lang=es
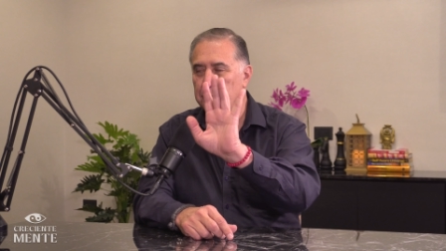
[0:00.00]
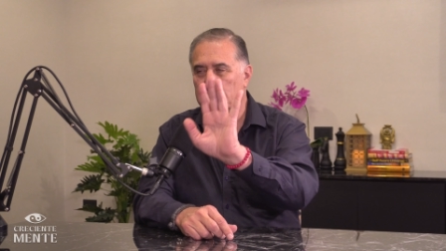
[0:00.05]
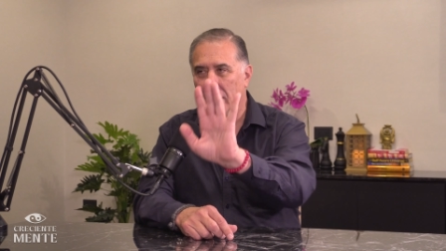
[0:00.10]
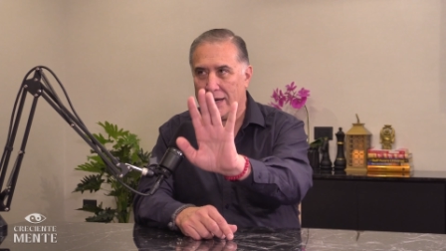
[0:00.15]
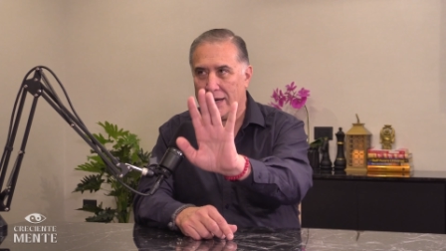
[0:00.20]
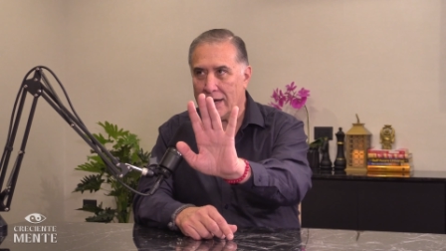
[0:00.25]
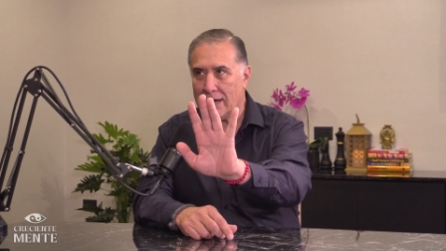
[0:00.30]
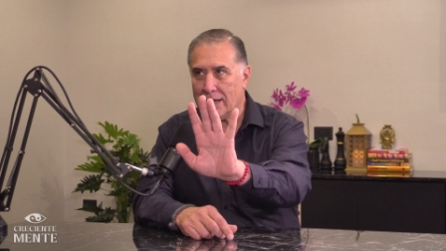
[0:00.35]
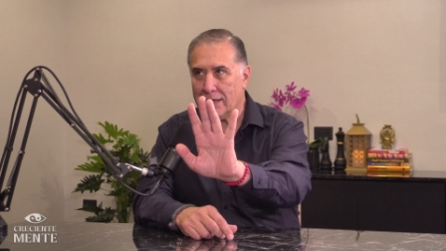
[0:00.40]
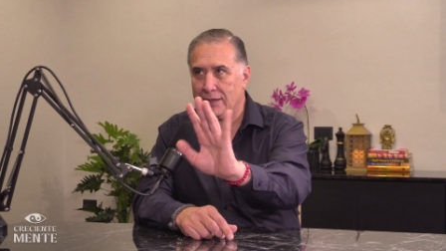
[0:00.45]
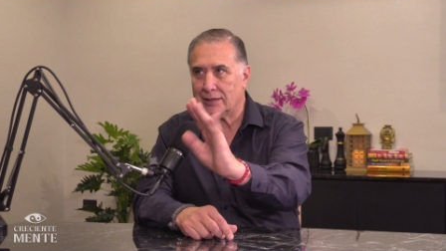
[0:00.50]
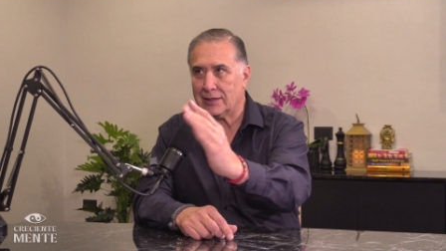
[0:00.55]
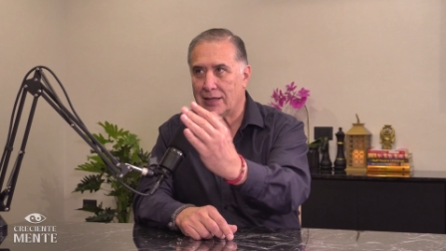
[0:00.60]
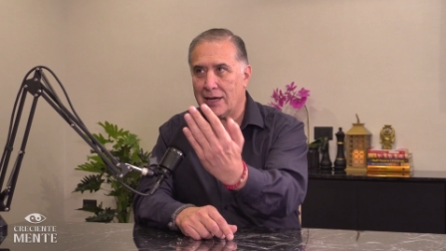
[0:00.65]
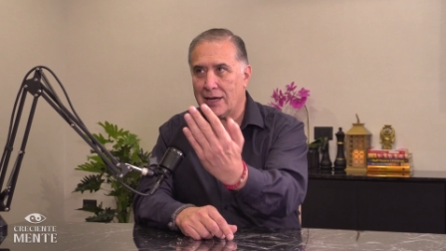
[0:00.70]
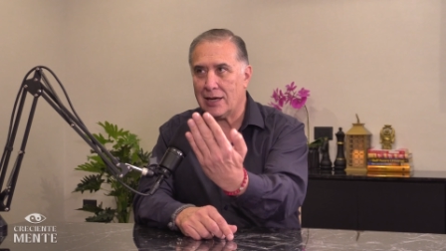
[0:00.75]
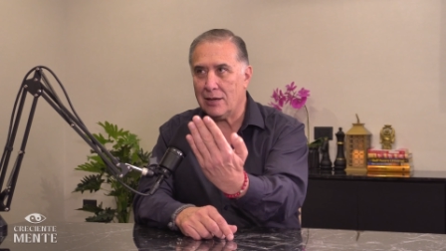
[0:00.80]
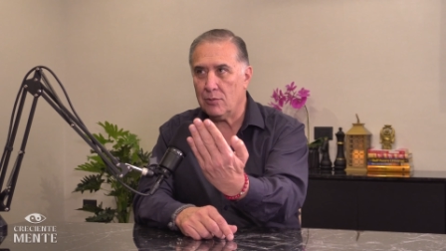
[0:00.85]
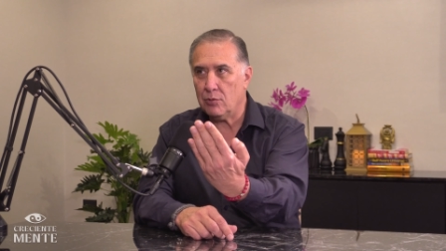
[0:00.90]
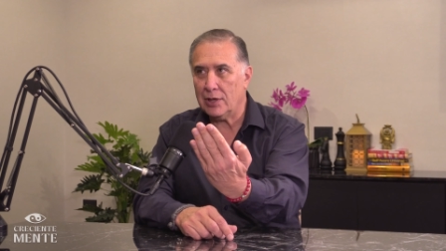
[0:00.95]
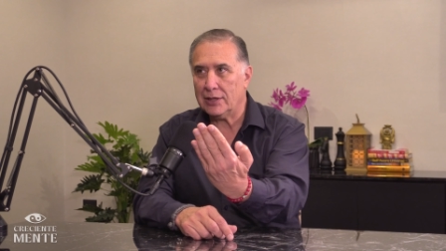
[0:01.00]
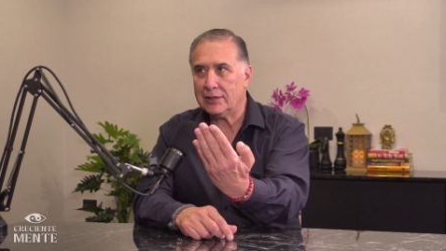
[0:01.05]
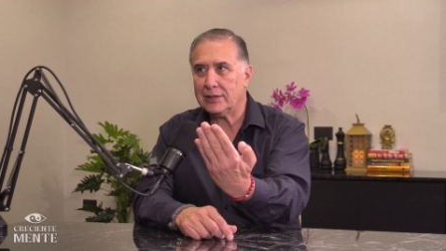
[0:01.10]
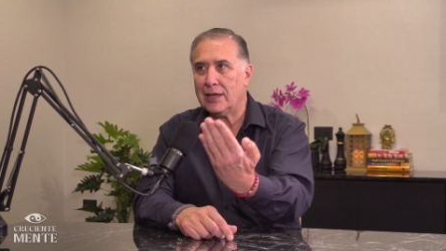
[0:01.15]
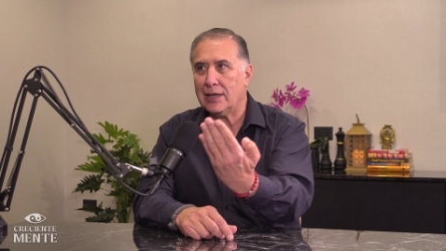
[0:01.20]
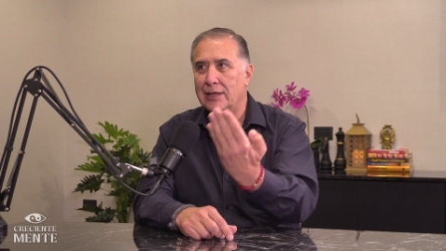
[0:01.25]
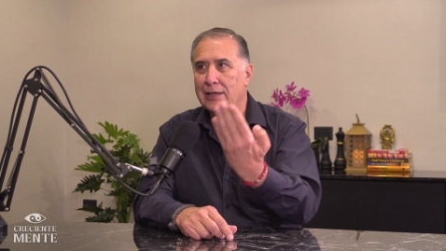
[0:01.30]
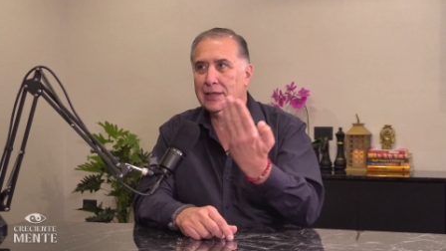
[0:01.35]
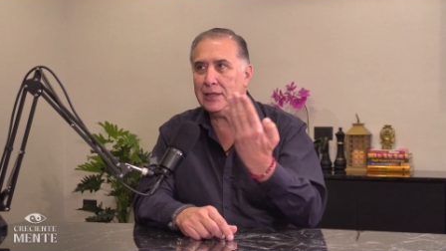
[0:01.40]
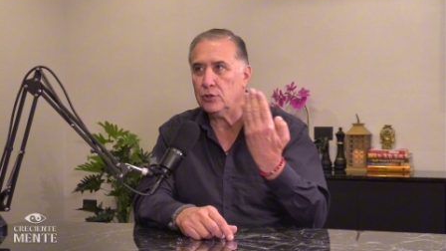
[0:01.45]
parar, dar la
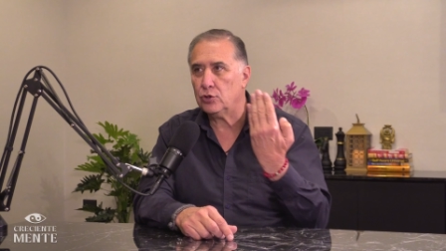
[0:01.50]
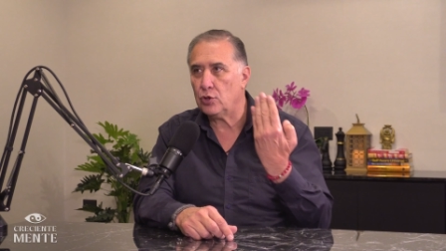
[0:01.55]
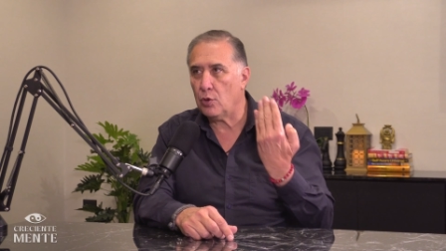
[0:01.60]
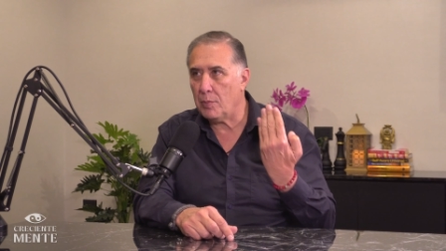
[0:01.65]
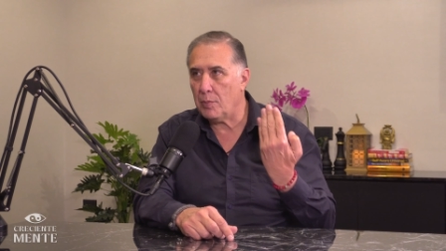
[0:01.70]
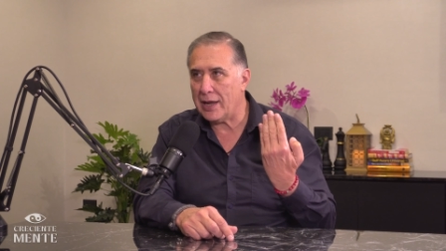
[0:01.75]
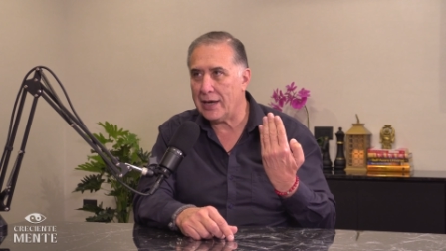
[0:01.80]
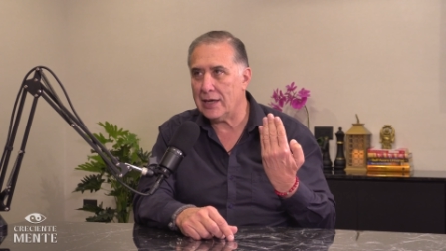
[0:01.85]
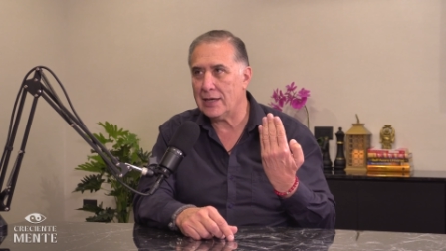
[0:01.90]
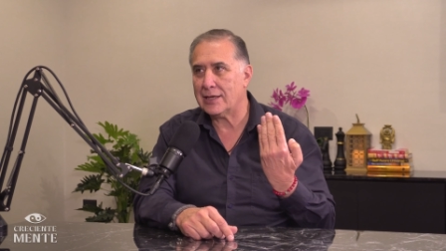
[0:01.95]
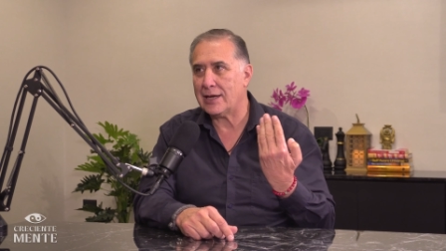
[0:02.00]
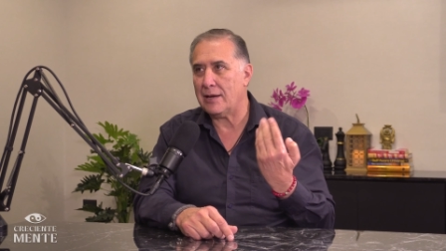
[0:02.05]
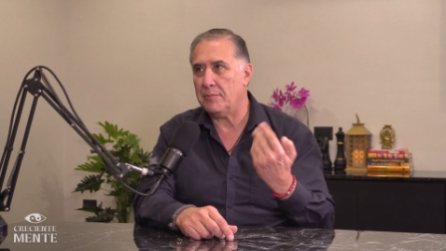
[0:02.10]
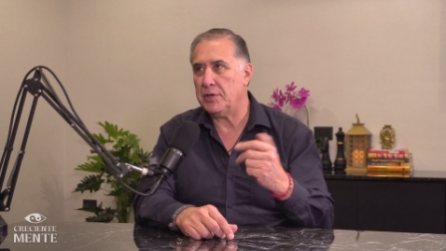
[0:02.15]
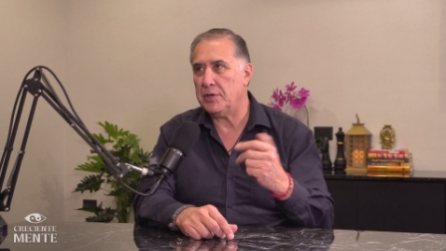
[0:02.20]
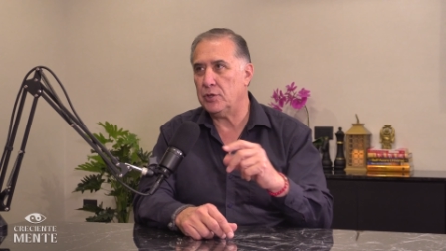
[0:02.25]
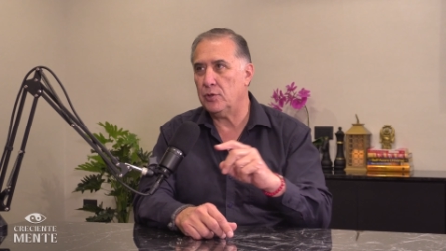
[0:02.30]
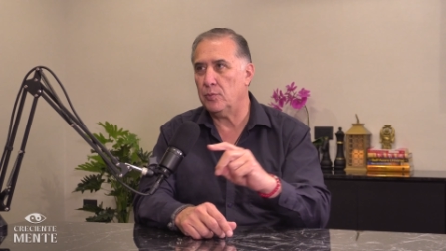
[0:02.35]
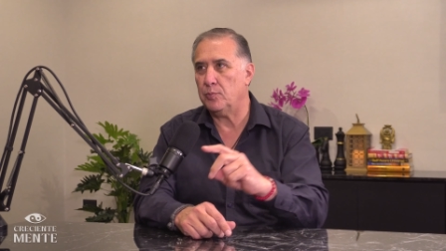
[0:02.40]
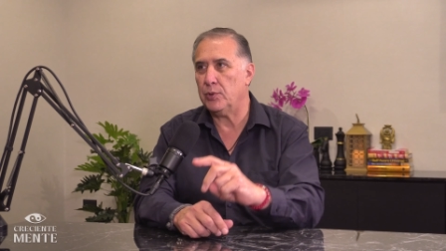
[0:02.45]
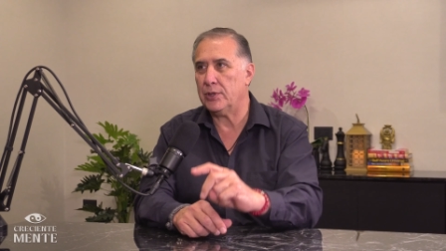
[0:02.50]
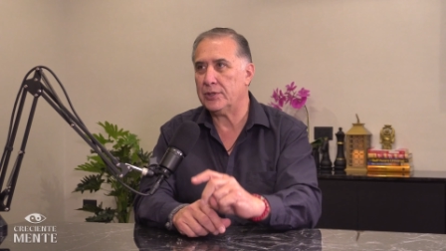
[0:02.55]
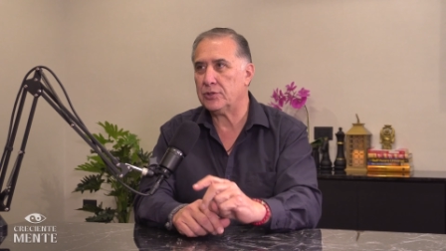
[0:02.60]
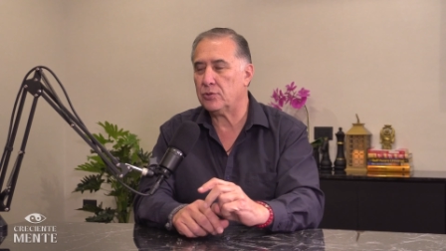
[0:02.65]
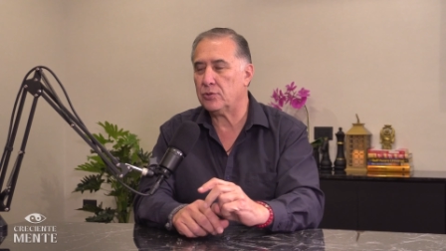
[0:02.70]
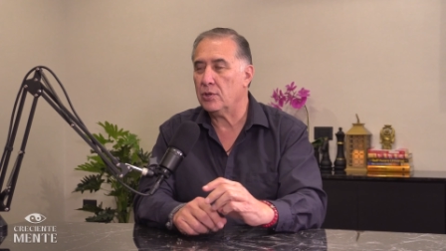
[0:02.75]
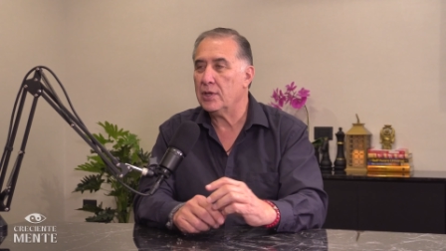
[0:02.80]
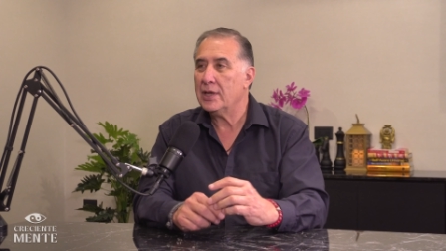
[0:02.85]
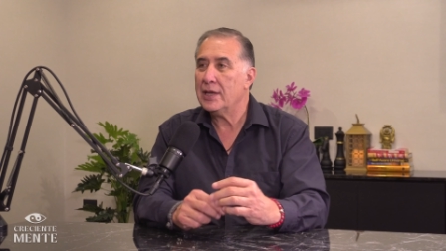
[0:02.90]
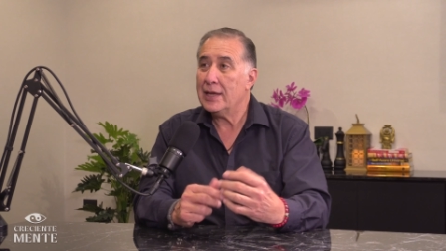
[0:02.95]
vuelta y tomar el camino
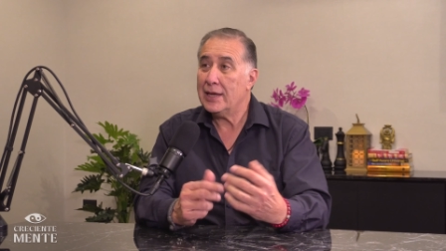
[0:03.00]
opuesto.